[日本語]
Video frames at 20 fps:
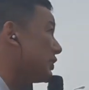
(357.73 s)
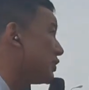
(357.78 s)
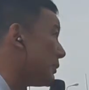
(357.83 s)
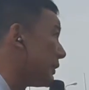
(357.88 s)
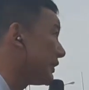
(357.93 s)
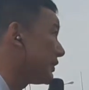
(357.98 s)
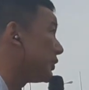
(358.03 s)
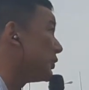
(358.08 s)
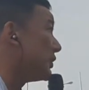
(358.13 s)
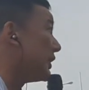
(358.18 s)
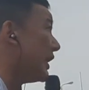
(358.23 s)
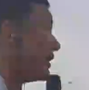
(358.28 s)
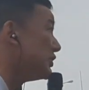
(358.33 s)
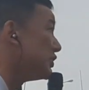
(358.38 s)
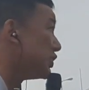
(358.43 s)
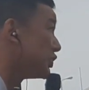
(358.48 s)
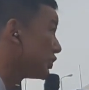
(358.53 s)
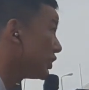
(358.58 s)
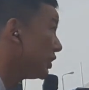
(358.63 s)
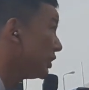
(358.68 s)
しまってる現
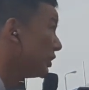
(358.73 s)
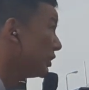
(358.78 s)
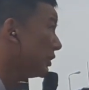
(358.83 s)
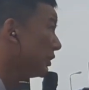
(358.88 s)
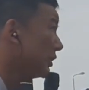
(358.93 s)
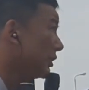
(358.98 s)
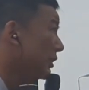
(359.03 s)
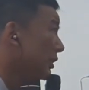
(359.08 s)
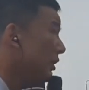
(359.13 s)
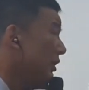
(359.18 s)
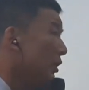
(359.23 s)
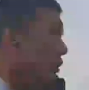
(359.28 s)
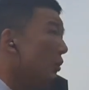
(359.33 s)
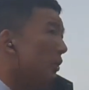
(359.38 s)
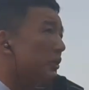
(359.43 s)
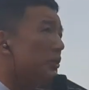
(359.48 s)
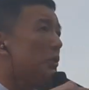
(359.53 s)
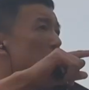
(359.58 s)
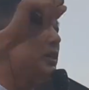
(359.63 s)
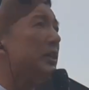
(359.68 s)
実こ
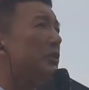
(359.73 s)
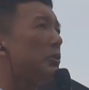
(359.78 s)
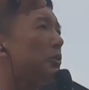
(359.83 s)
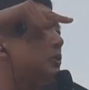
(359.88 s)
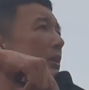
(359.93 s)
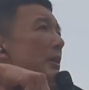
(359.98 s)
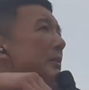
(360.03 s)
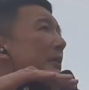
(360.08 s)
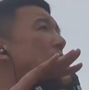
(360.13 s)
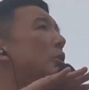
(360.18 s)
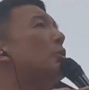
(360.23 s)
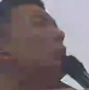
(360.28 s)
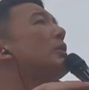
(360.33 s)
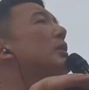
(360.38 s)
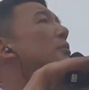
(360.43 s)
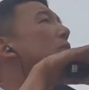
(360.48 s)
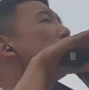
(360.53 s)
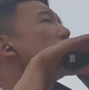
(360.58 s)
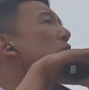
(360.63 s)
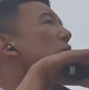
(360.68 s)
れ去年と比べたらこ
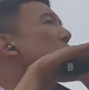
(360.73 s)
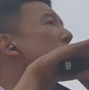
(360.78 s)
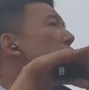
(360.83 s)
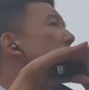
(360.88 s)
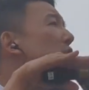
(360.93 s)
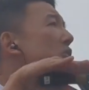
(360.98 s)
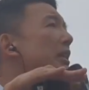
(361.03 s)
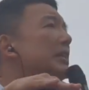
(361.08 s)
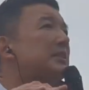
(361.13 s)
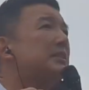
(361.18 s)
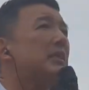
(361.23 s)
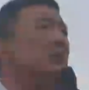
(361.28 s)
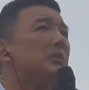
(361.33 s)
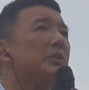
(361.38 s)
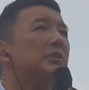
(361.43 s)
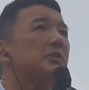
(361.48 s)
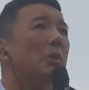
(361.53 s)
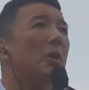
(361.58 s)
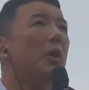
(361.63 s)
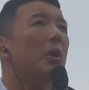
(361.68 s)
れもっと低くなっちゃうん
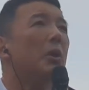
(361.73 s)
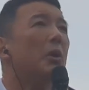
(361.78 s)
ですよ